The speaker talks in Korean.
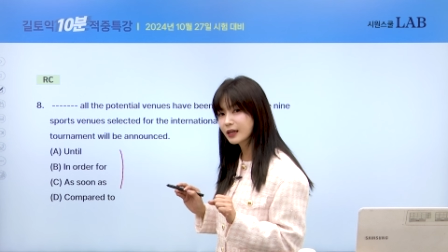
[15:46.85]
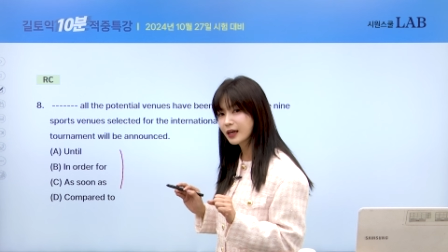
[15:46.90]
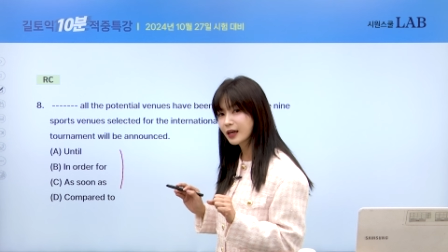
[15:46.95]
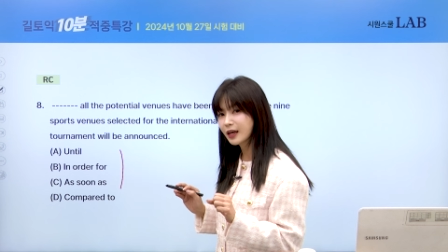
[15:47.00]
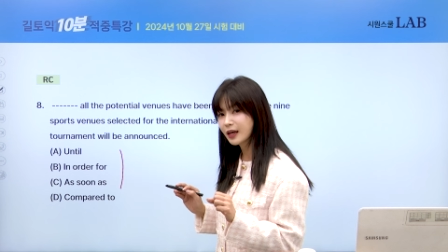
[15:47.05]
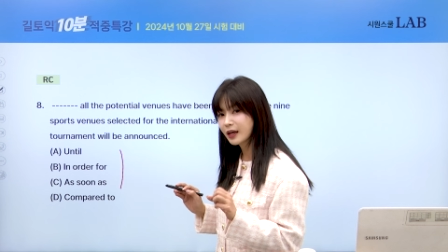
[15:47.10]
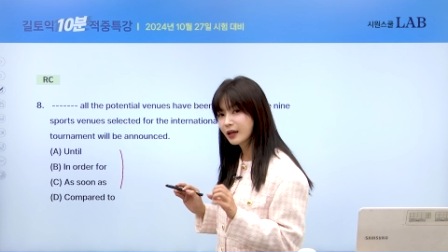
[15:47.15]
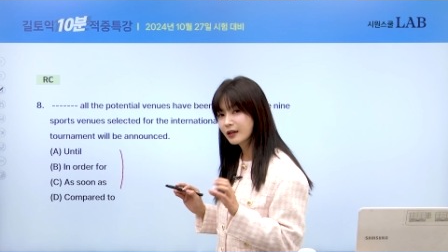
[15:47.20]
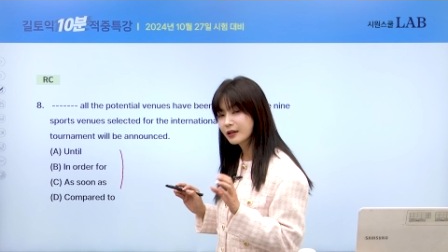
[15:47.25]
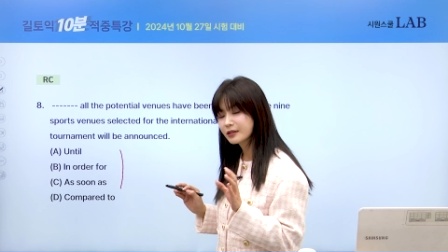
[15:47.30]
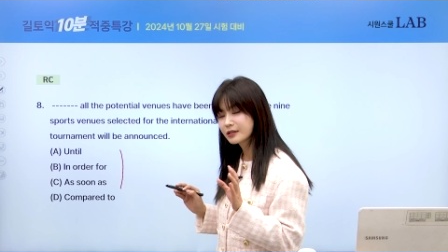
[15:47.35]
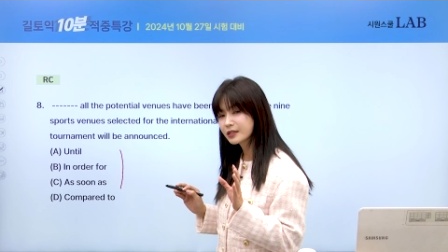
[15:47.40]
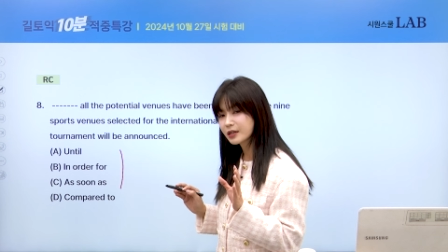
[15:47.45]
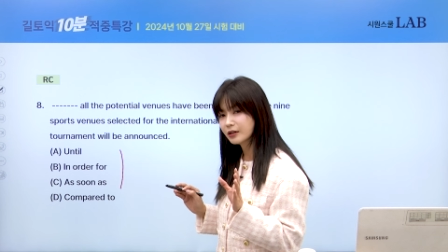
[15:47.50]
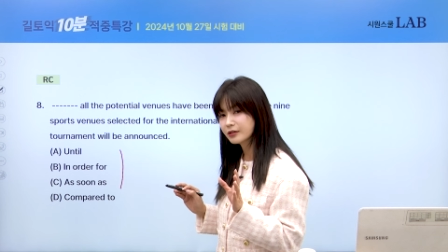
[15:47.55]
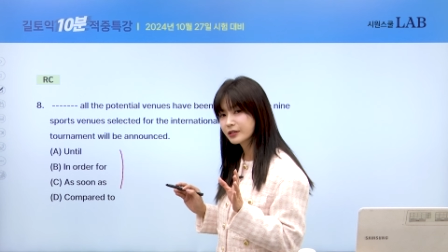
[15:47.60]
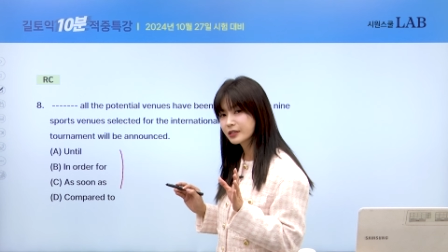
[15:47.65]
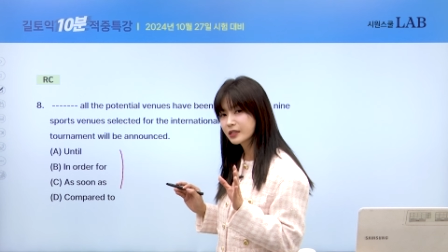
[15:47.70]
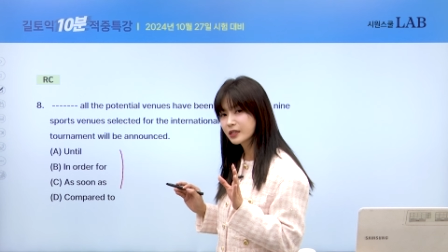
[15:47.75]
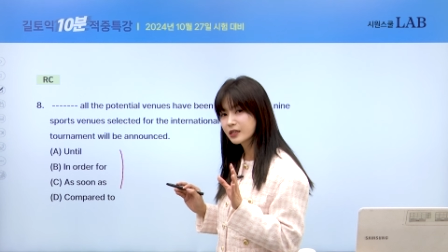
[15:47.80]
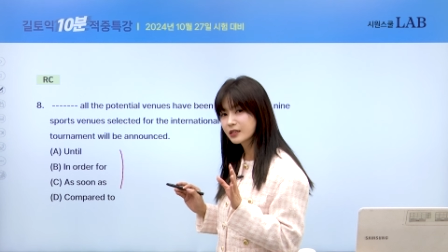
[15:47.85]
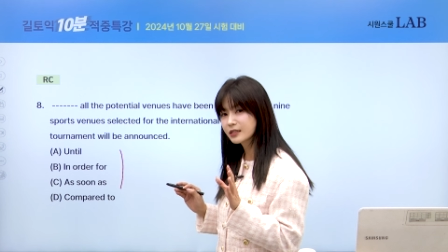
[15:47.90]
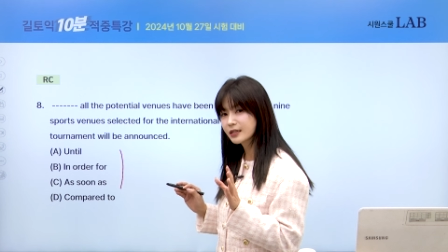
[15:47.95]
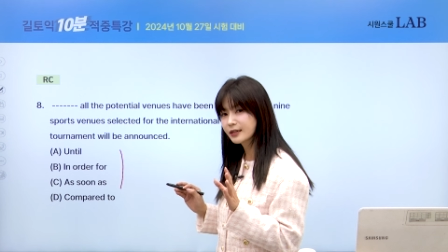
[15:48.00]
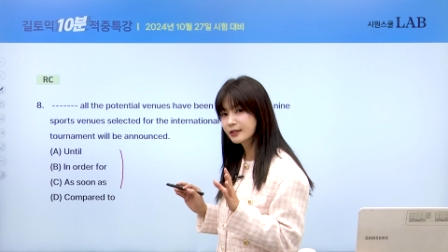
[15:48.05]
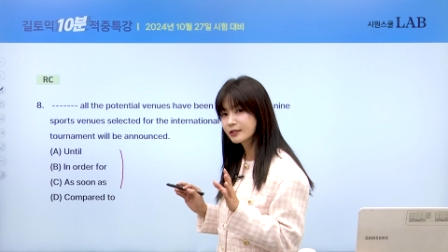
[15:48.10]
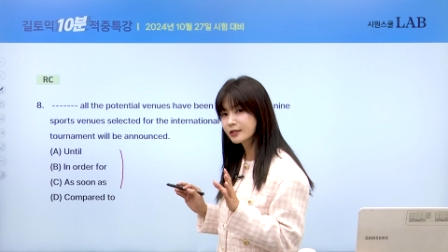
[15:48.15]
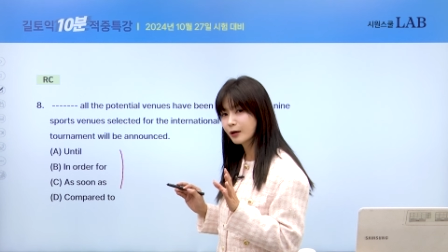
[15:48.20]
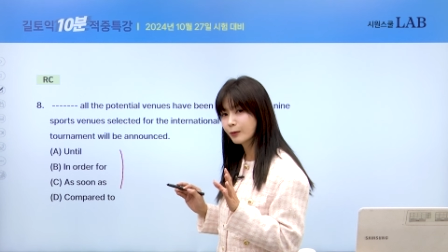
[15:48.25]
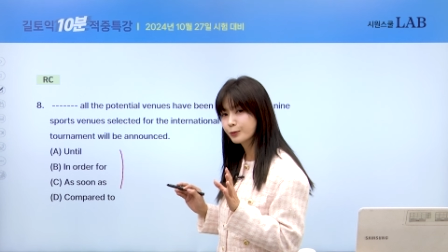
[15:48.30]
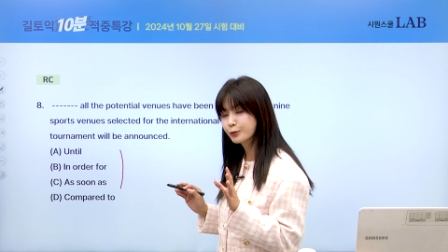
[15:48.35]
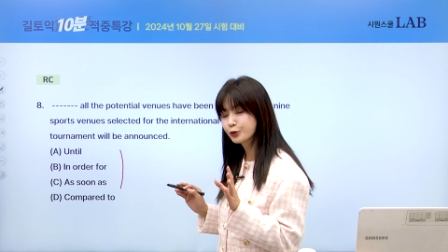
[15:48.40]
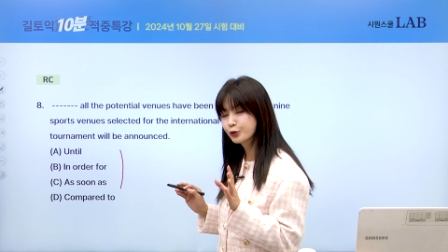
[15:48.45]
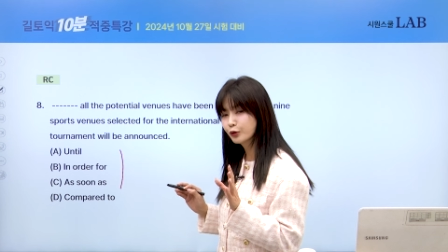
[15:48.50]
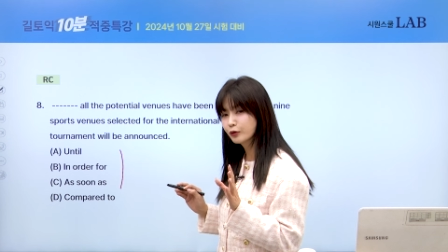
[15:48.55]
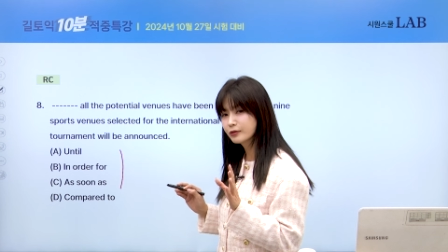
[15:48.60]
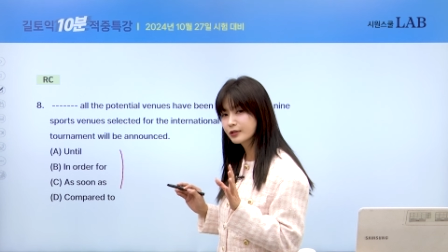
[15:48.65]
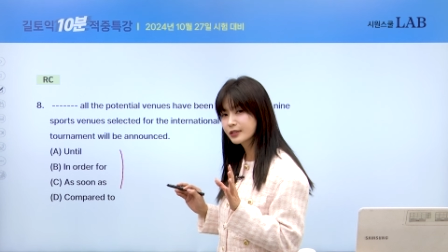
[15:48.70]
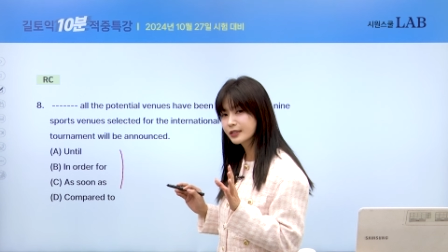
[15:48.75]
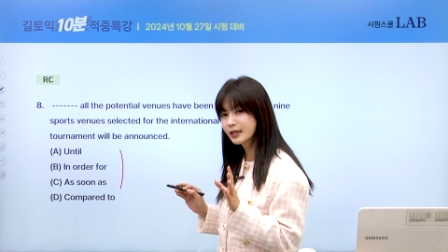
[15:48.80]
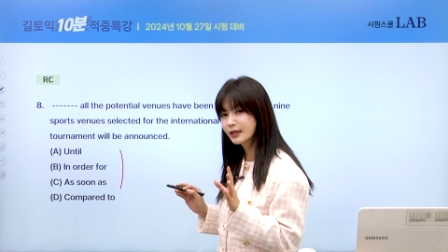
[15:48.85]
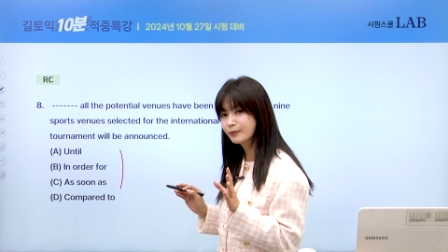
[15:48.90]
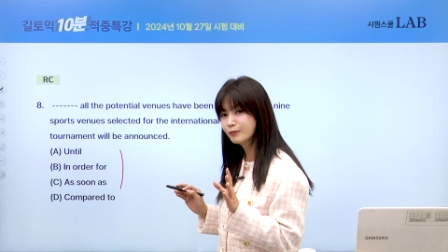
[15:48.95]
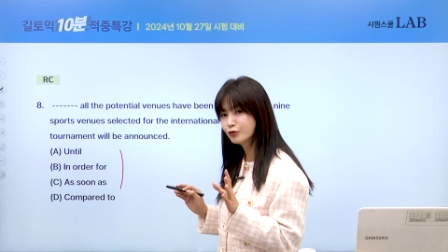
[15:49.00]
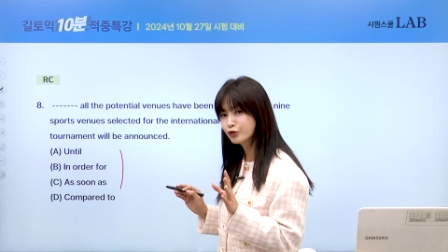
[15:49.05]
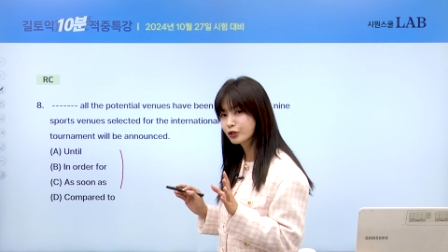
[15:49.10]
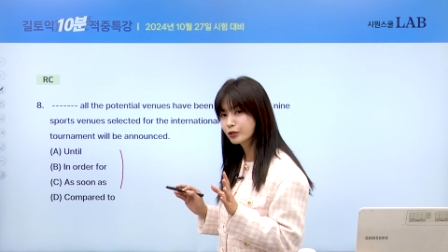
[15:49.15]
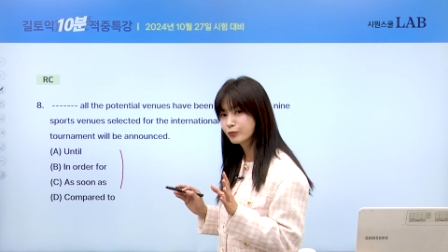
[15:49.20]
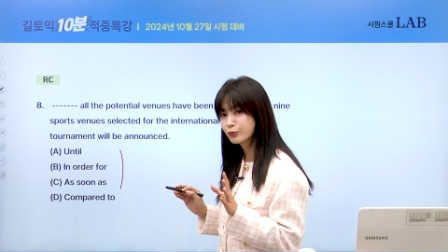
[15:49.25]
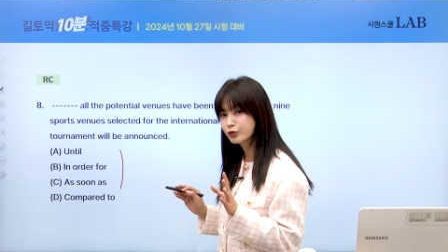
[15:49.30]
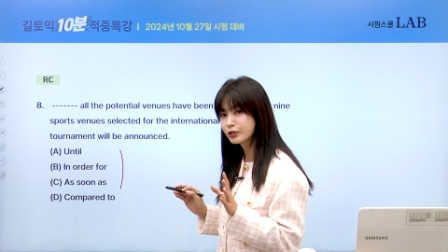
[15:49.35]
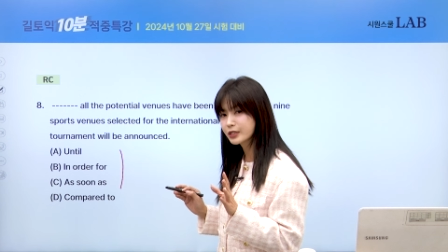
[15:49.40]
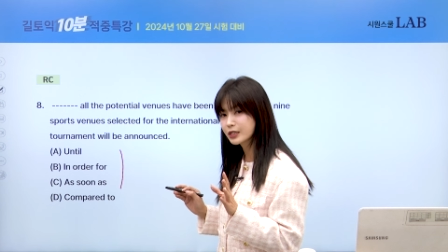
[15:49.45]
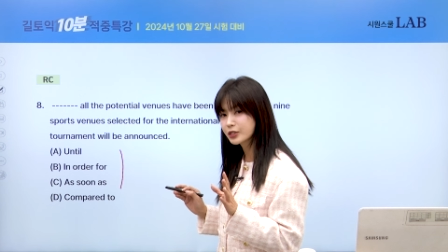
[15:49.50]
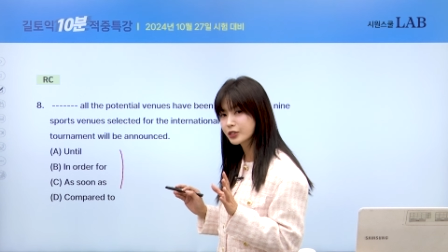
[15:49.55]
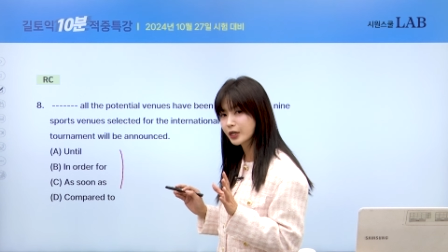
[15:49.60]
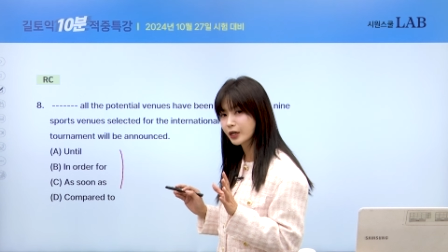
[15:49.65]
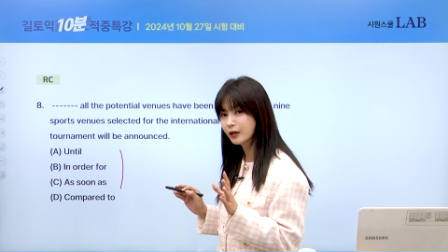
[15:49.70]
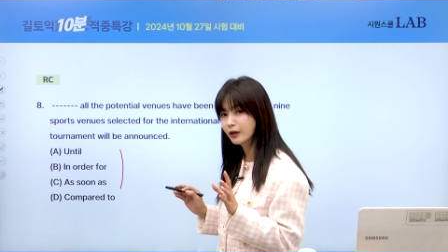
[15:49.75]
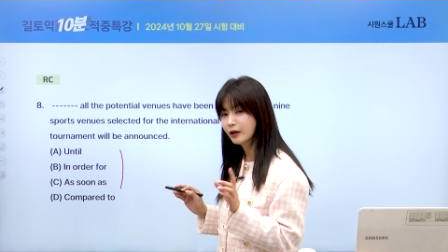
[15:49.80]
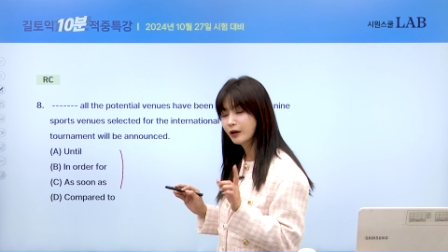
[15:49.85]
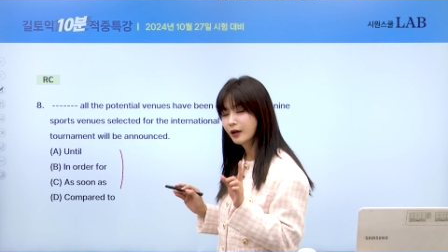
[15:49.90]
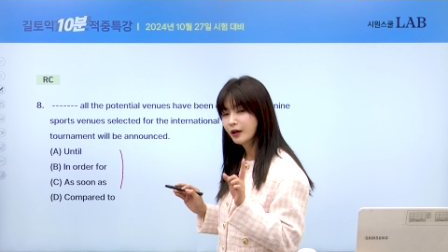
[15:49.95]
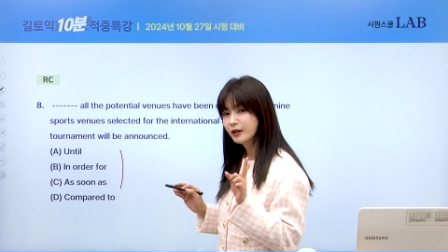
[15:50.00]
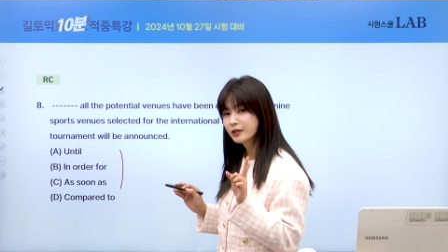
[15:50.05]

때 전치사 접속사 묻는 문제죠.